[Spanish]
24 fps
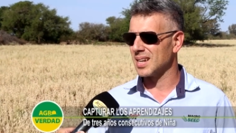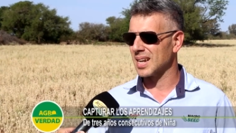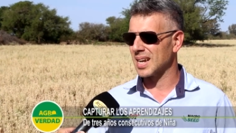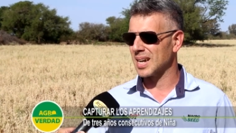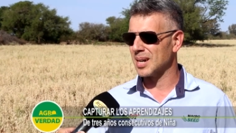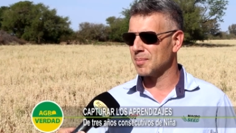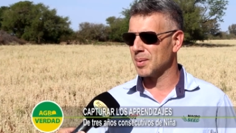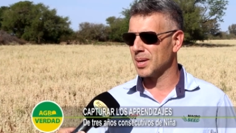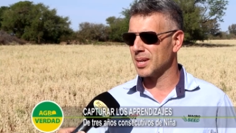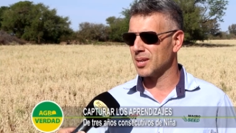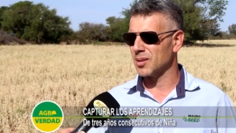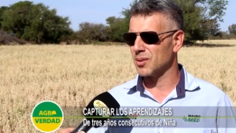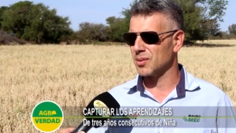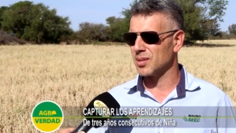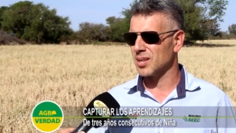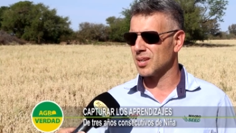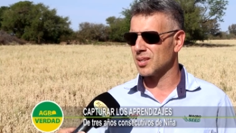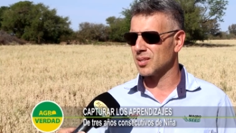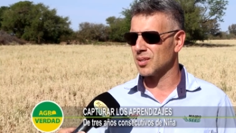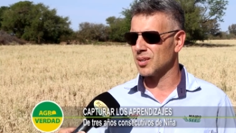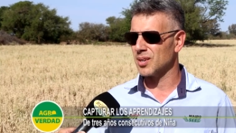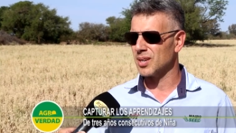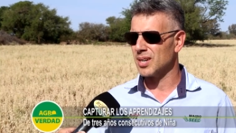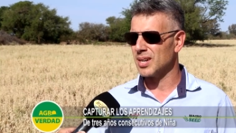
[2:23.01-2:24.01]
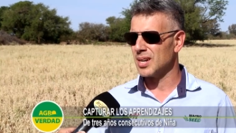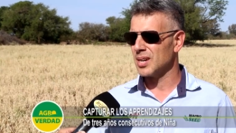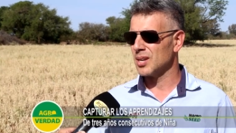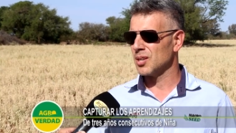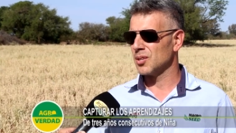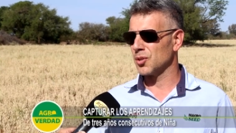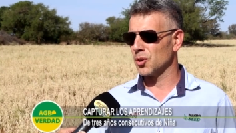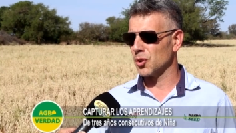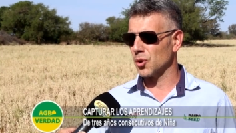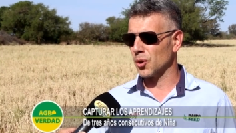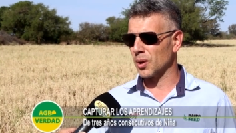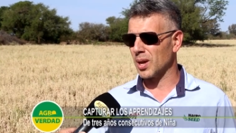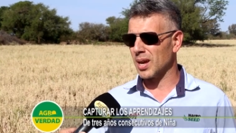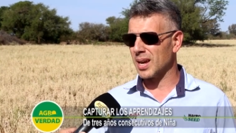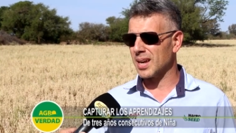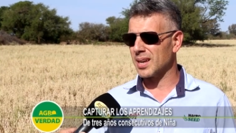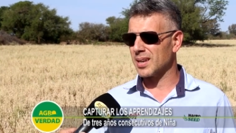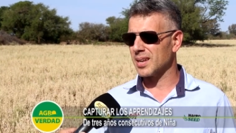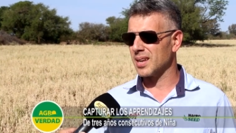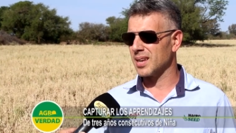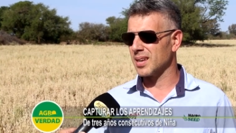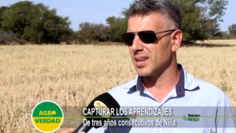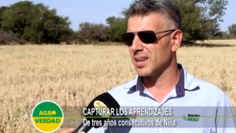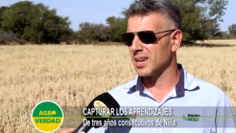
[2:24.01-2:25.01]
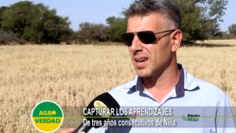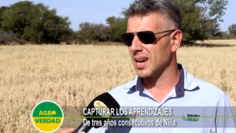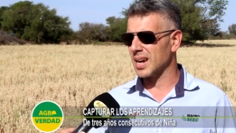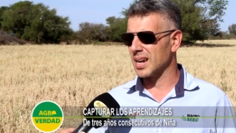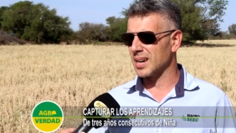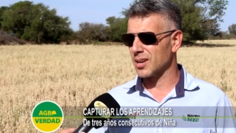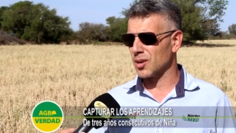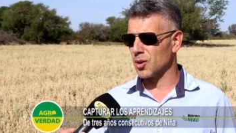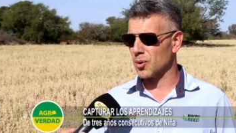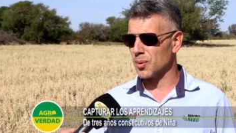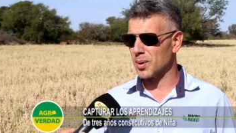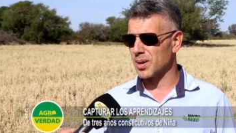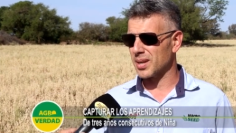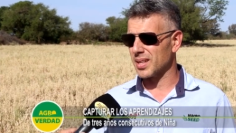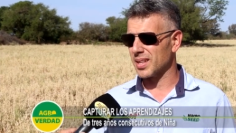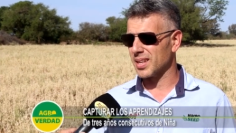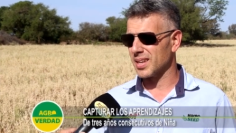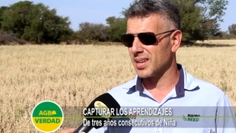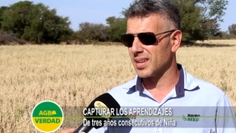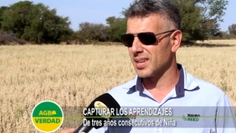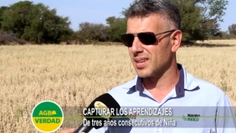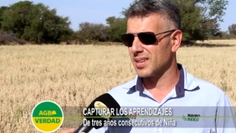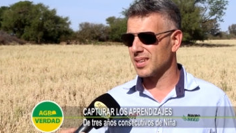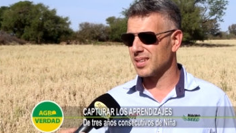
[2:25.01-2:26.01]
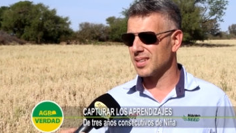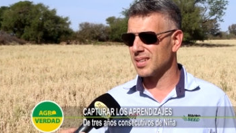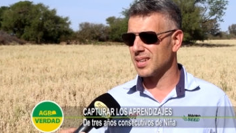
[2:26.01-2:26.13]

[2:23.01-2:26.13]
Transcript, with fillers: campaña, ¿no es cierto? Todo lo que es eh, carryover de,